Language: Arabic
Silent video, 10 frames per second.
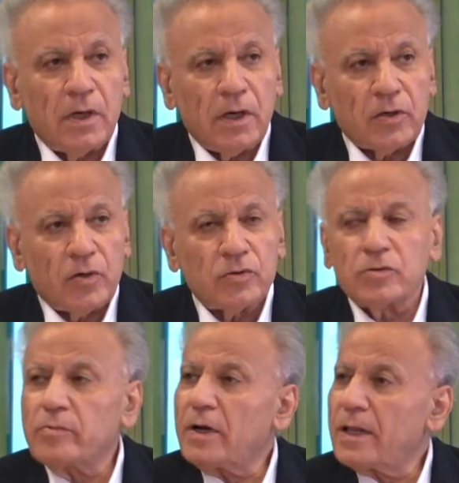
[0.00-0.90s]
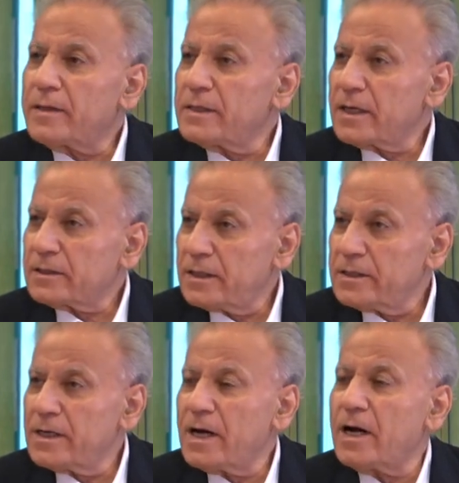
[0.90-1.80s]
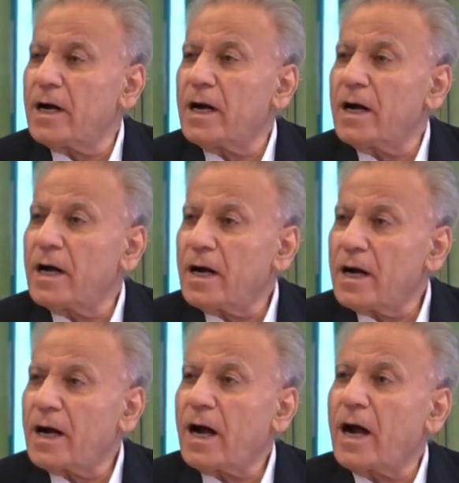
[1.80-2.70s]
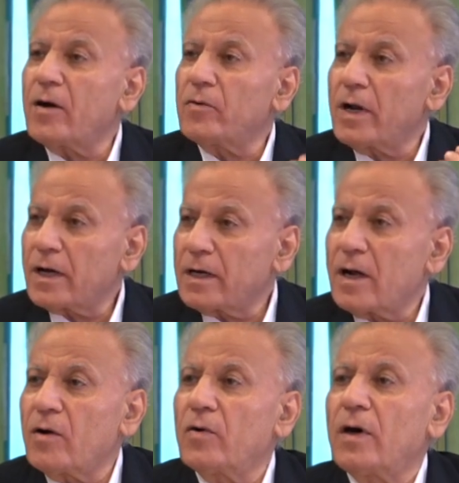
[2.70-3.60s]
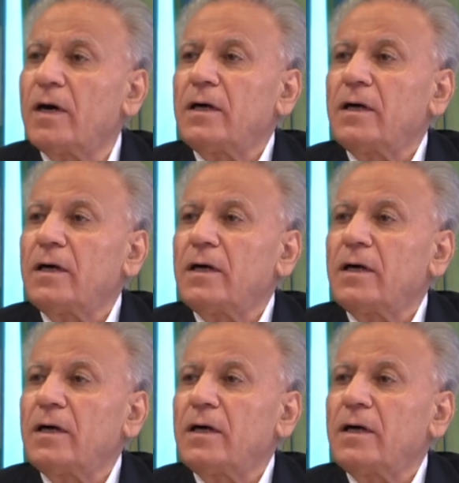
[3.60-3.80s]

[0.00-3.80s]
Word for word: الكتب الذي يقتنيها أحاول أقرأه